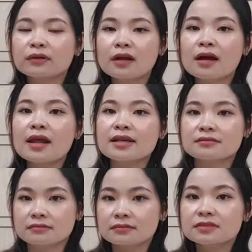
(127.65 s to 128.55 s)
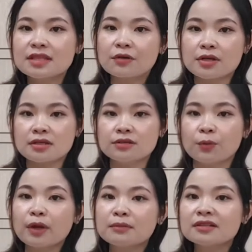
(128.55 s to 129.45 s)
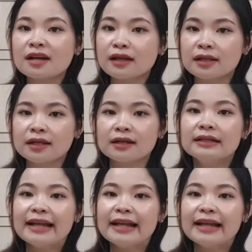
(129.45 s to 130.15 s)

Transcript: đó là sau khi sử dụng kem đánh răng này á,